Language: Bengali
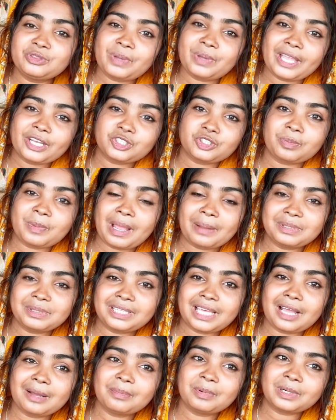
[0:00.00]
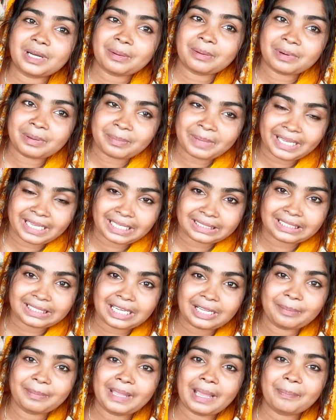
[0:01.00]
কিন্তু এক সময় আমি থাকবো না আমার মেয়েরা
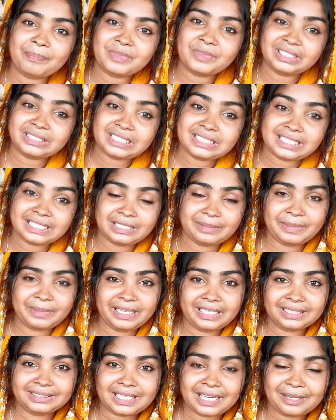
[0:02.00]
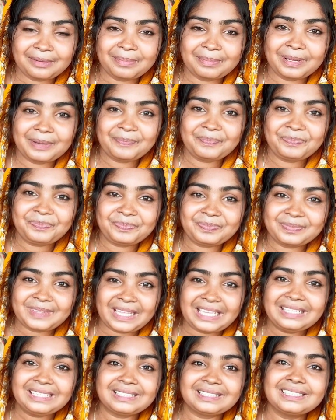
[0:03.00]
থাকবে আপনাদের ছেলে মেয়েরা থাকবে
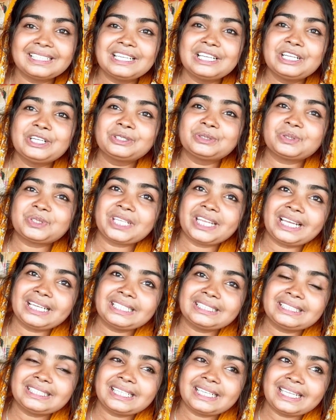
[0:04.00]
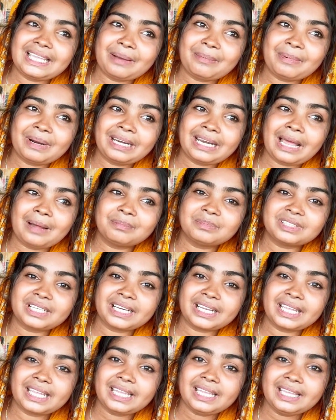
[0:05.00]
তাই না তো সেখান থেকে কি আমার
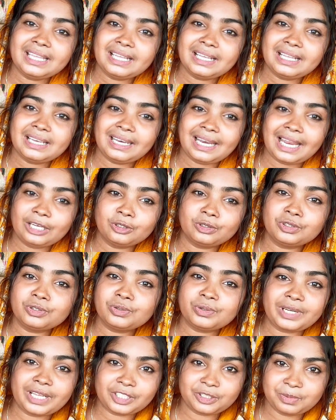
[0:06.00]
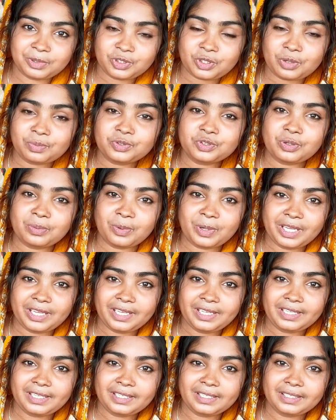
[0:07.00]
নামটাকে লালন করে আসবে সব
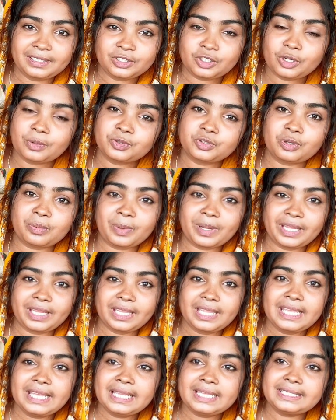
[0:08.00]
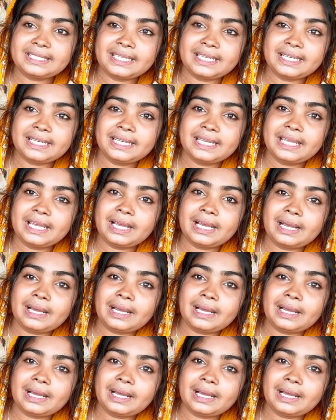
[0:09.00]
সময় সব সময় যে